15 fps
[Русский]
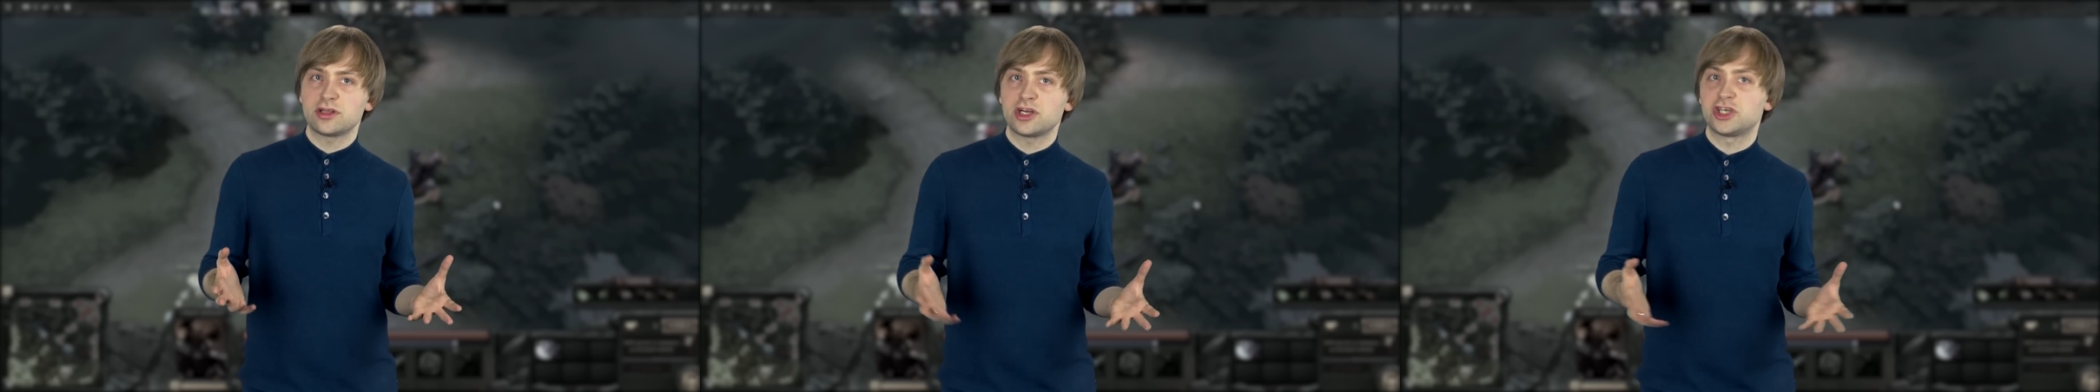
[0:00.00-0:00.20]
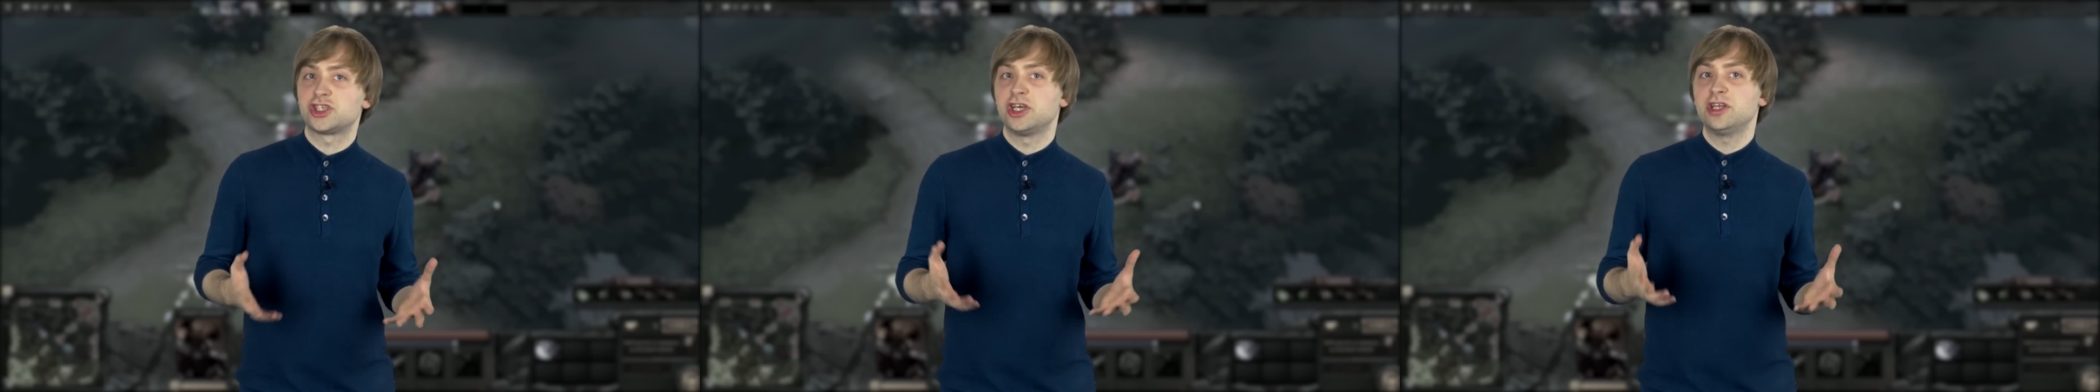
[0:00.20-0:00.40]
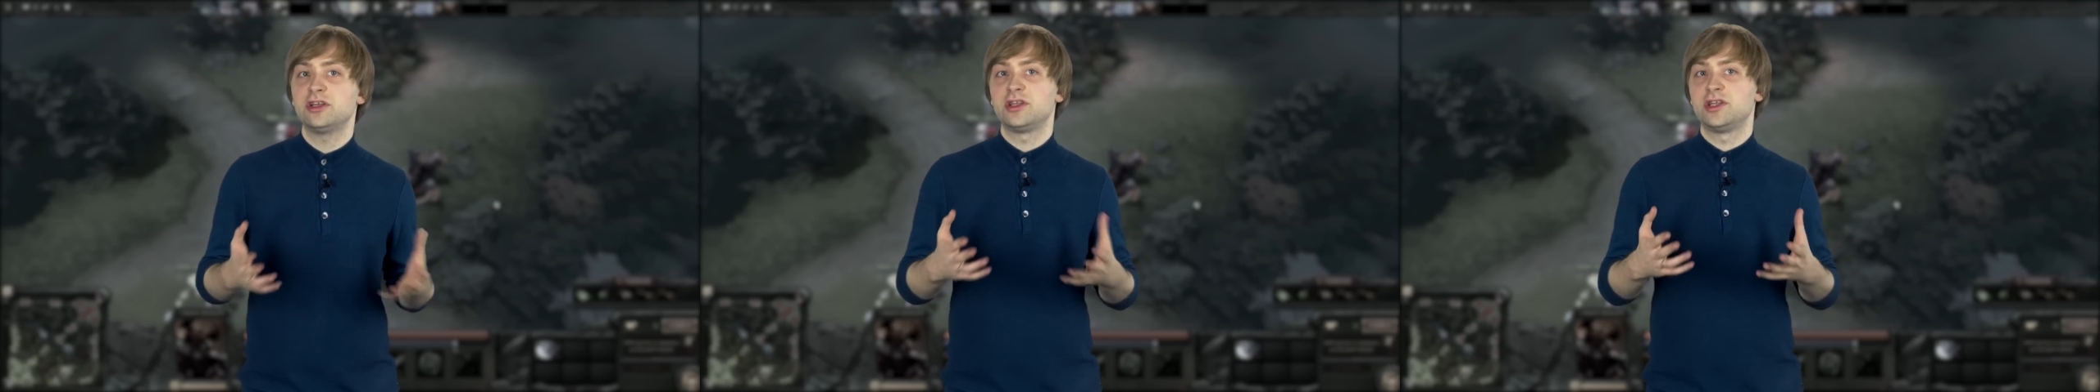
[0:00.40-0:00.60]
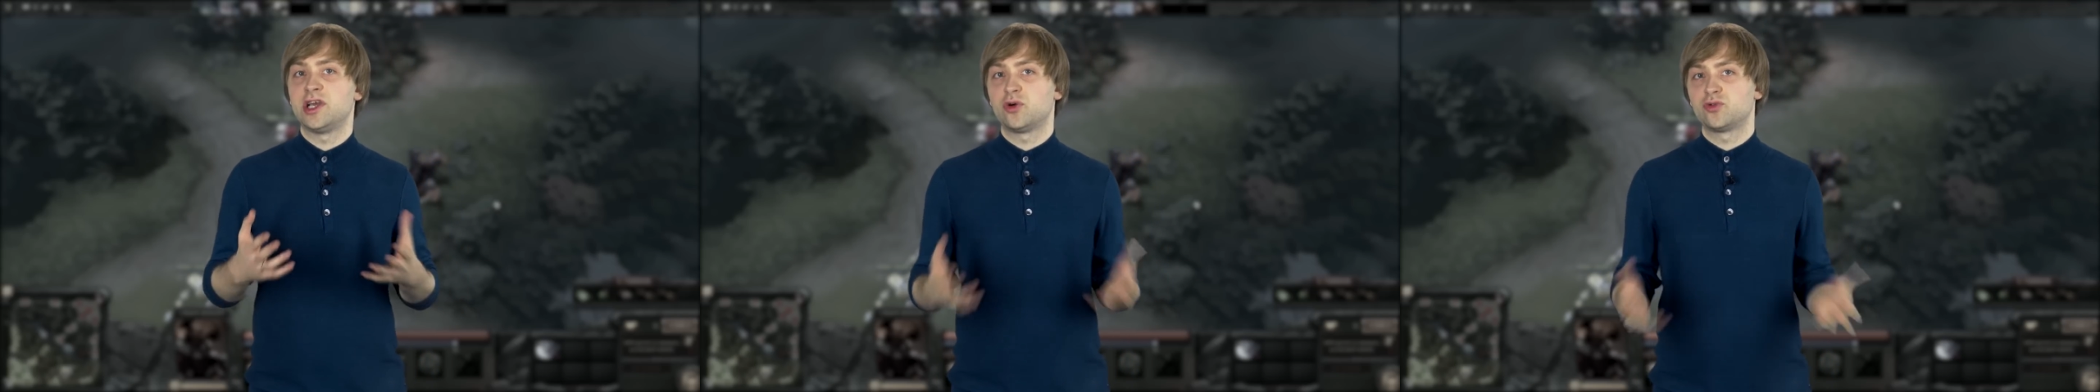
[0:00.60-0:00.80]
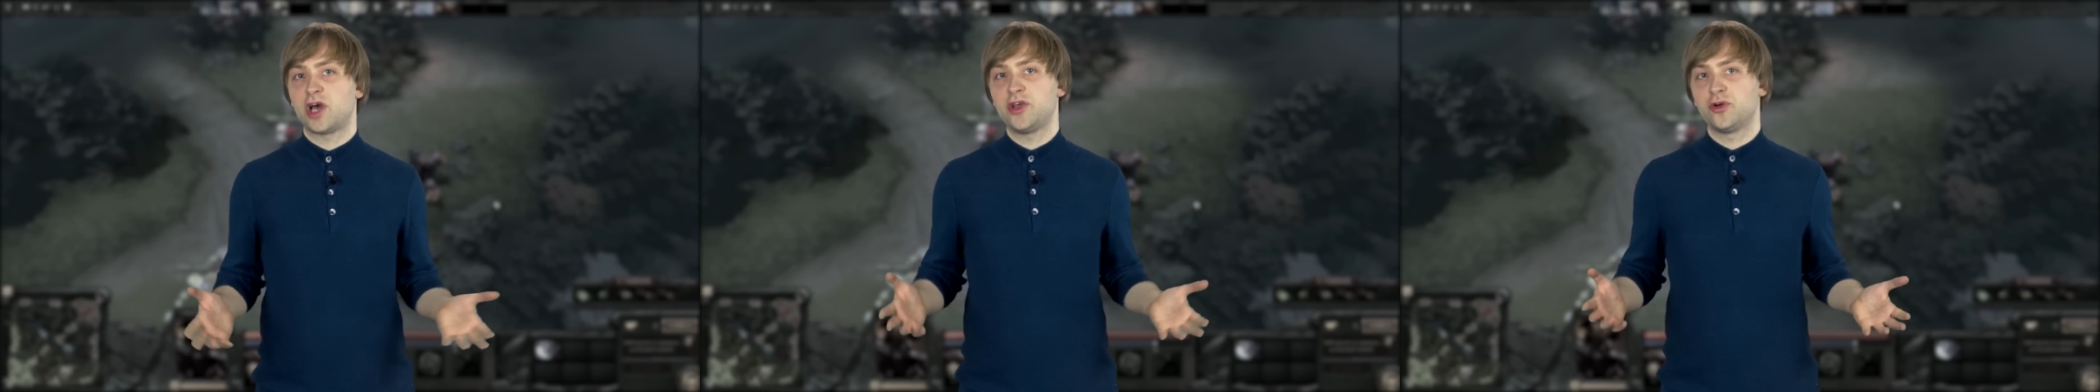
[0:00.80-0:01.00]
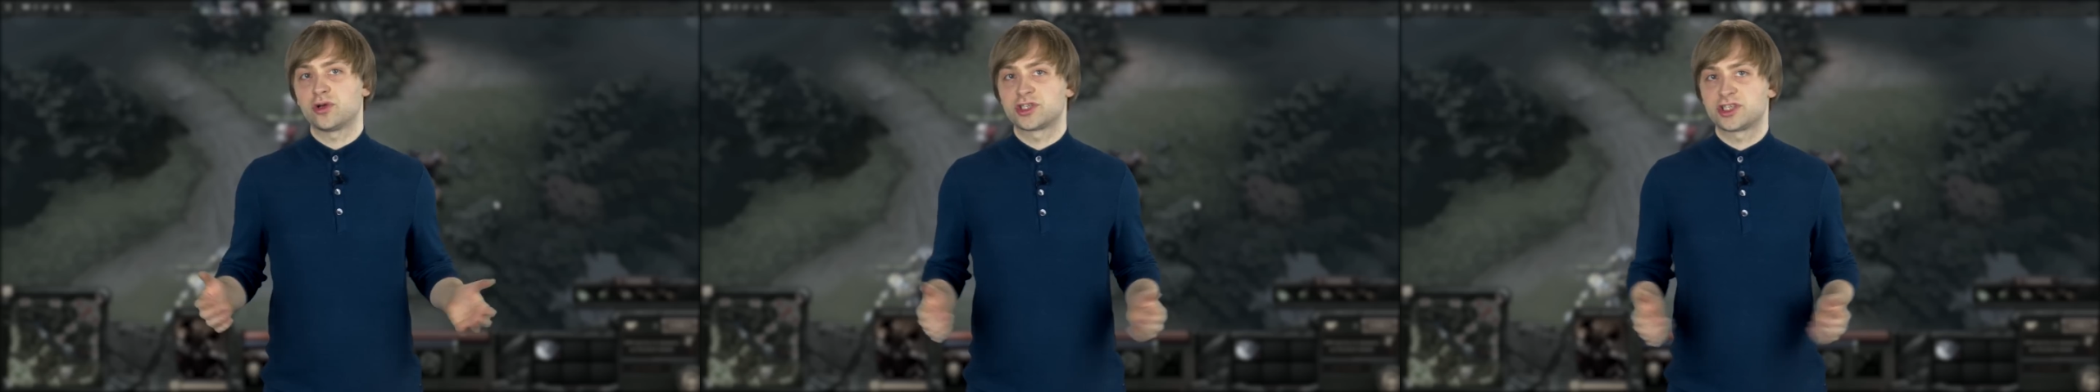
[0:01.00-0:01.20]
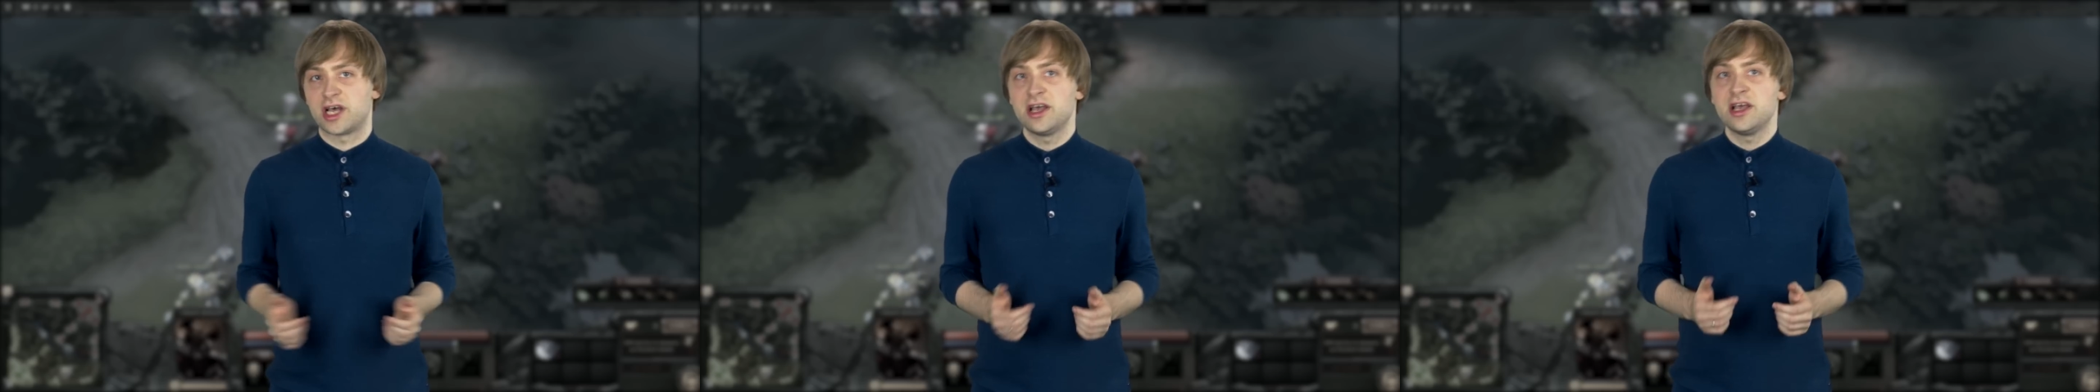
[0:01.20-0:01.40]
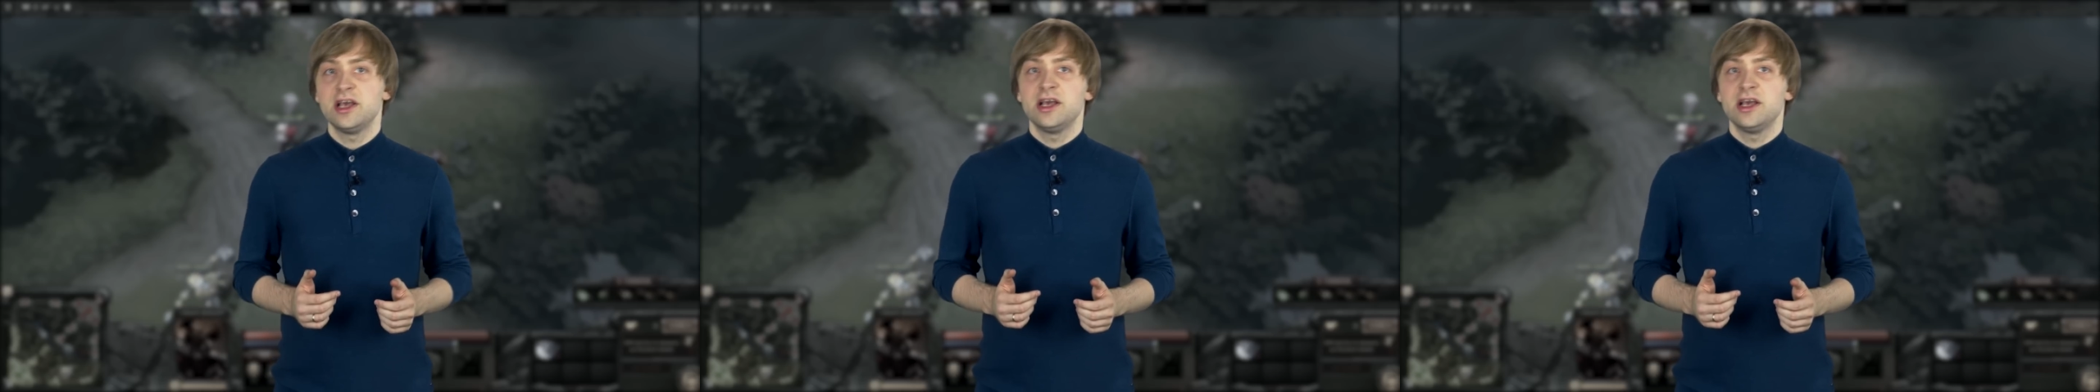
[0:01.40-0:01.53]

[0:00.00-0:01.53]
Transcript: решить не удается.